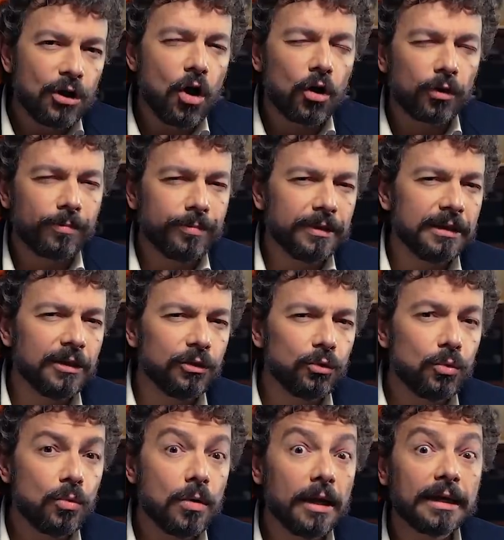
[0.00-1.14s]
corpi dei
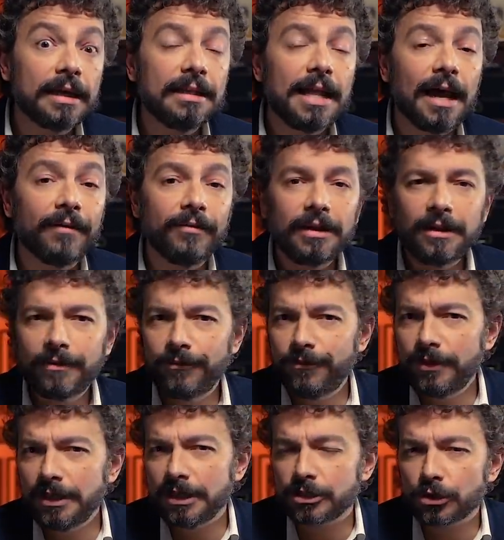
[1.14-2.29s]
due cadaveri
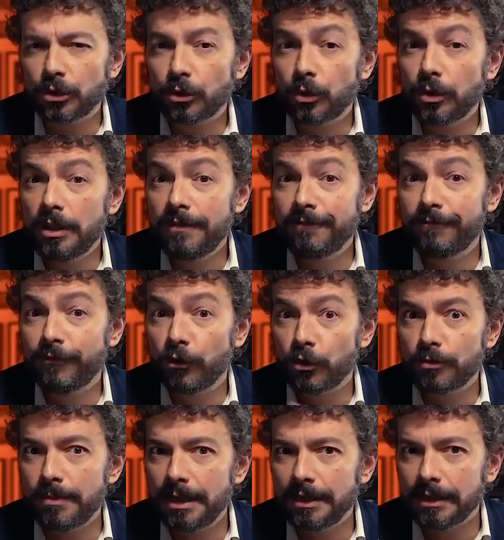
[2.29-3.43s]
finiscono in
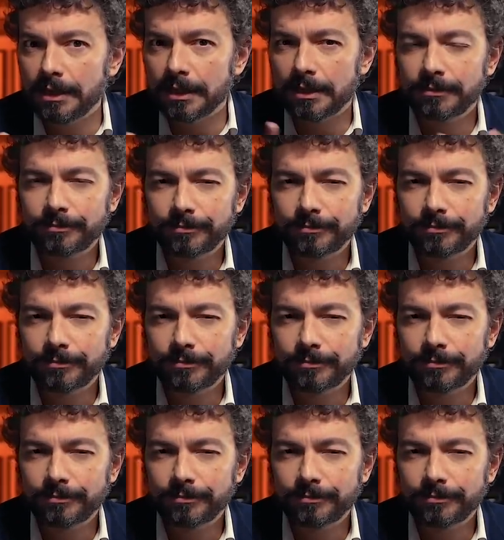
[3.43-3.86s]
formalina.